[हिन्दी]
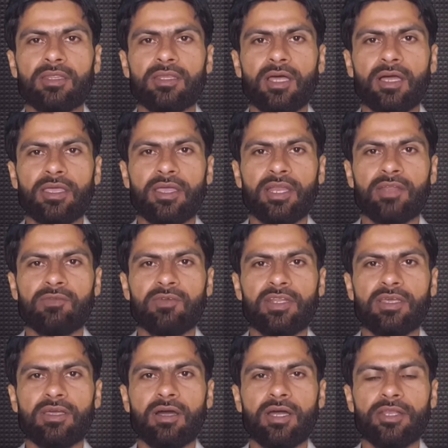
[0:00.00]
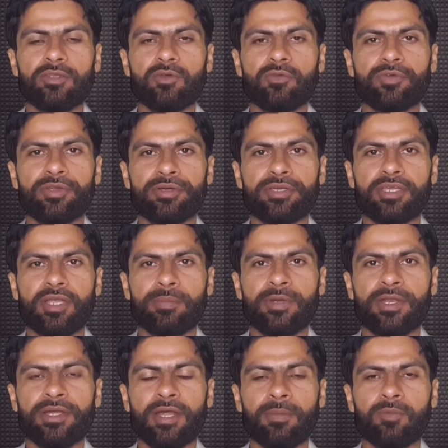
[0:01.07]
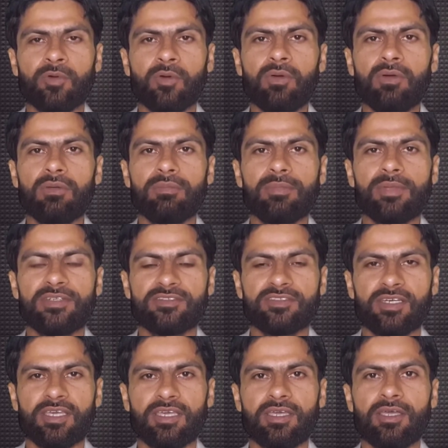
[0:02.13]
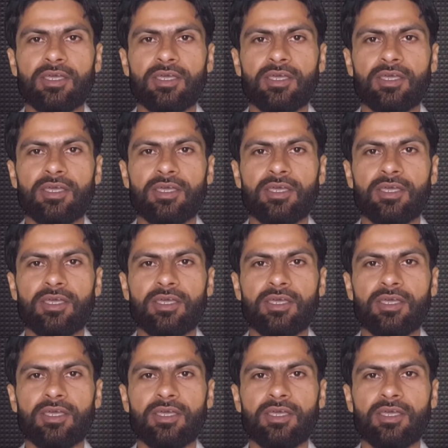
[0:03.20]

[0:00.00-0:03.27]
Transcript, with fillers: ताकि आने वाली हर न्यू वीडियो की अपडेट आपको मिल सके